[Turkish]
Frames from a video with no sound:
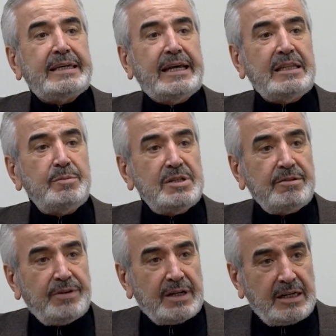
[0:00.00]

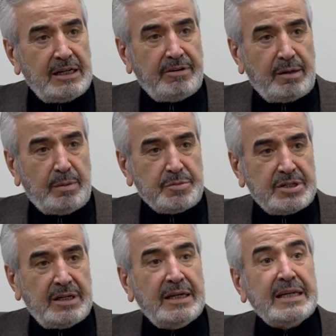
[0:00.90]
kendimizin farkına
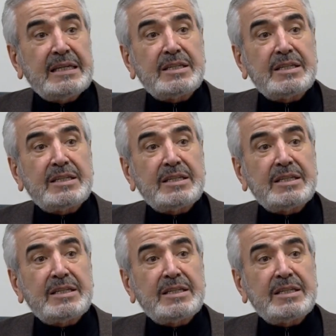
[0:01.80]
varmamıza,